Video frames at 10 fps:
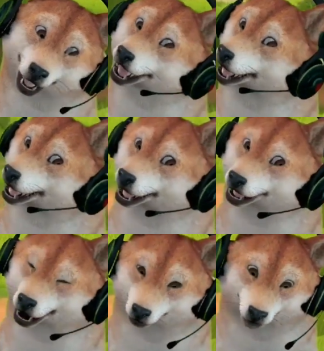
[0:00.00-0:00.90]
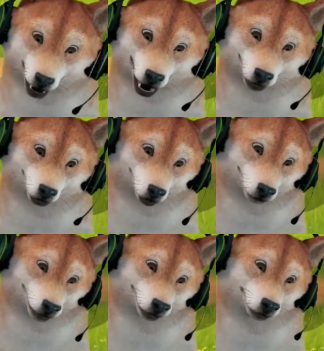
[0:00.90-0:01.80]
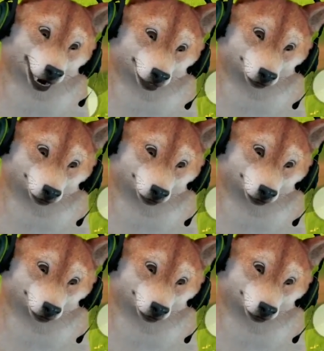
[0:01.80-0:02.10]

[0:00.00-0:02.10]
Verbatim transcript: satunya Android Let's Play official di situ